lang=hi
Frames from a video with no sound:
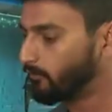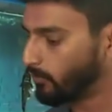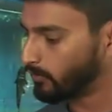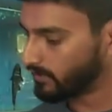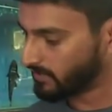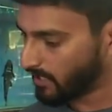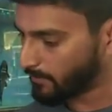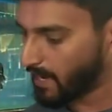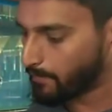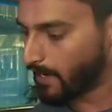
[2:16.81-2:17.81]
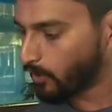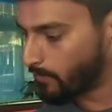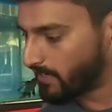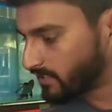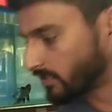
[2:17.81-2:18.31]
वो जैसे हमारे आप टैंकों
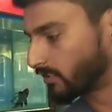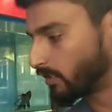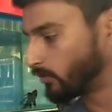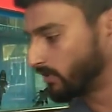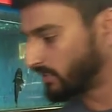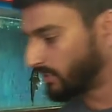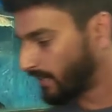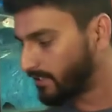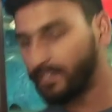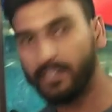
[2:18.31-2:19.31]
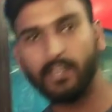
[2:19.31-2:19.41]
में देख सकते हो नीचे दिखाई दे रही